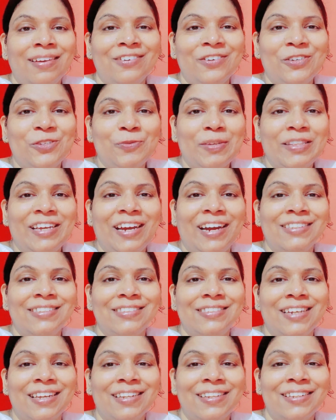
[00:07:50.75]
उस पर ध्यान
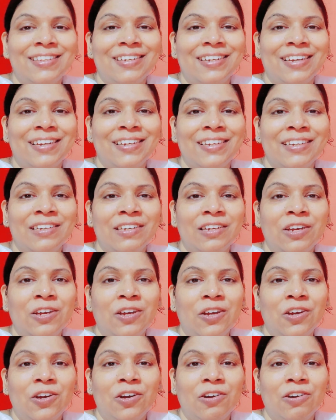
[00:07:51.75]
ज़्यादा देना है
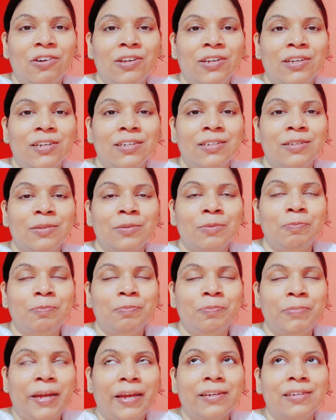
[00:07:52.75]
और
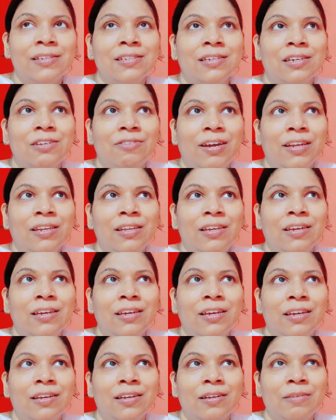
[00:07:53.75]
प्रैक्टिस करवानी
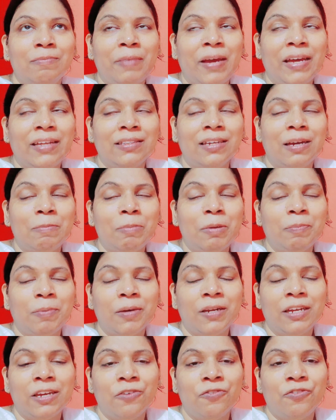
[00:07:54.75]
है मैथ का
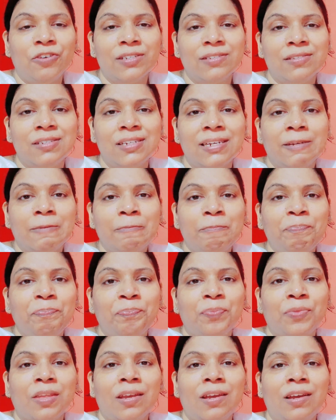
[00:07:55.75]
पेपर है फर्स्ट डे
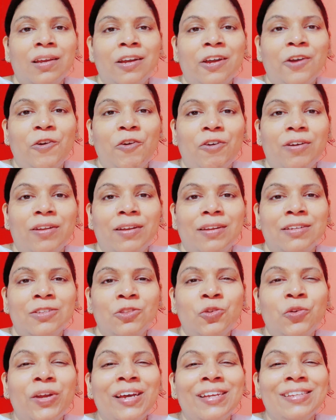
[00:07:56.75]
और
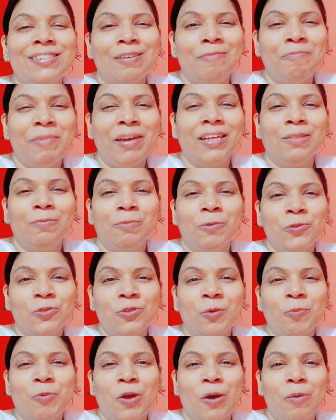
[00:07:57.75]
थोड़ा सा मैथ में
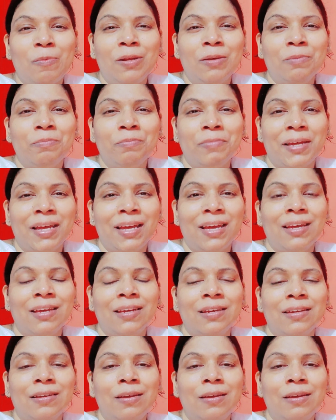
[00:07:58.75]
उसको प्रॉब्लम है